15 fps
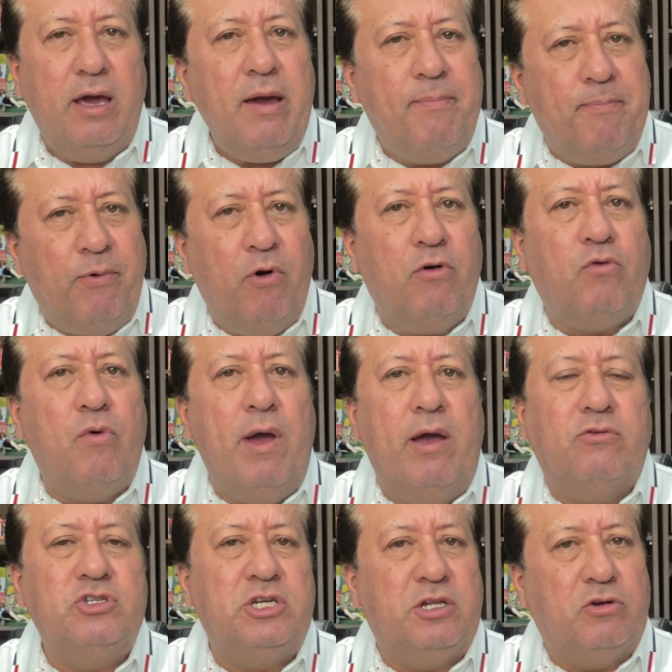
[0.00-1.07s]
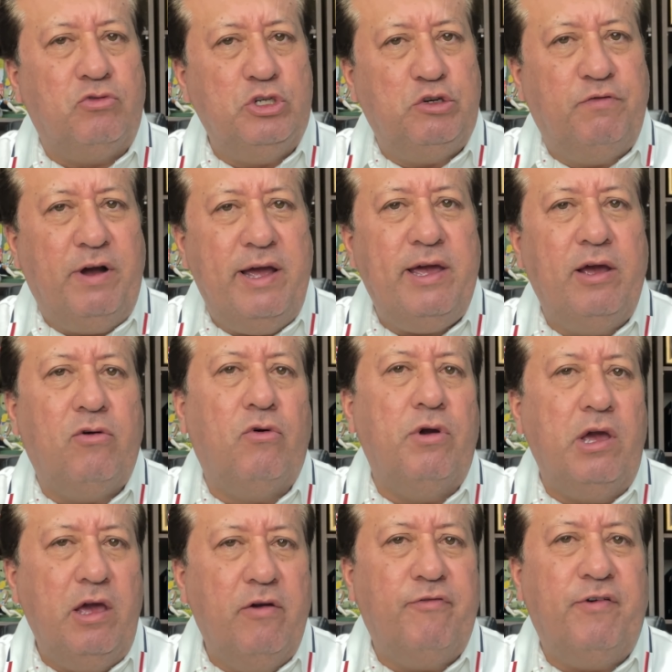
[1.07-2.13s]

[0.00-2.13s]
É pouco, é. O Santa Cruz vai recorrer,